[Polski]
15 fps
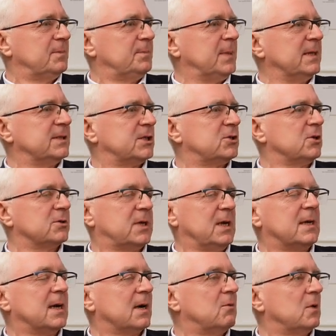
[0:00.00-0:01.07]
pięćdziesiąt
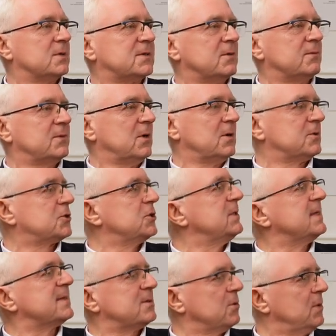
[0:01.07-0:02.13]
kilka głosów do
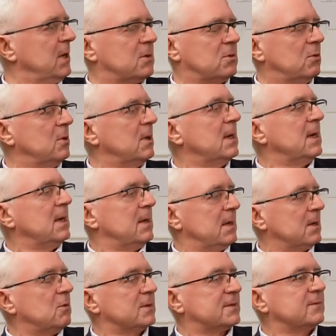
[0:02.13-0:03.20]
trzydziestu kilku
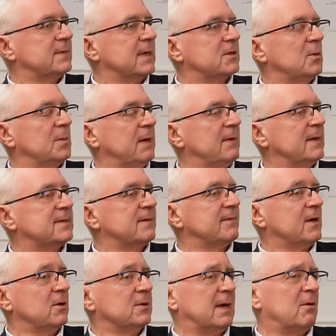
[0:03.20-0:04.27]
głosów. Tak to mniej więcej
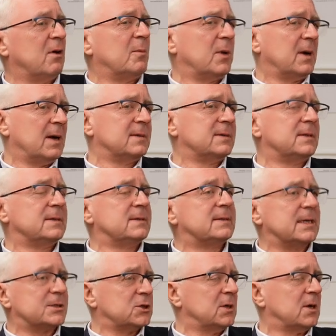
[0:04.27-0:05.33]
wyglądało, bo ja
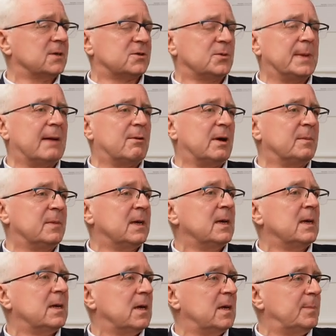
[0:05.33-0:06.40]
też rozumiałem
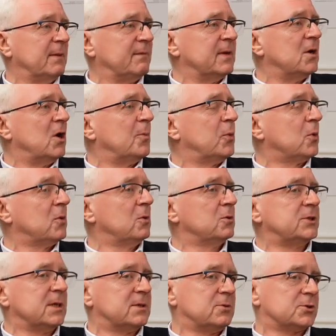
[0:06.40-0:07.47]
pewien opór
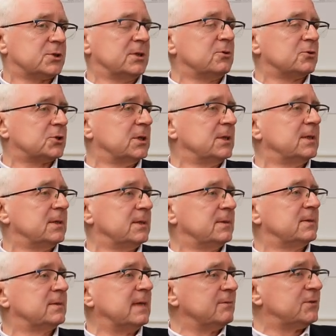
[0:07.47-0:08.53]
ludzi, którzy już tam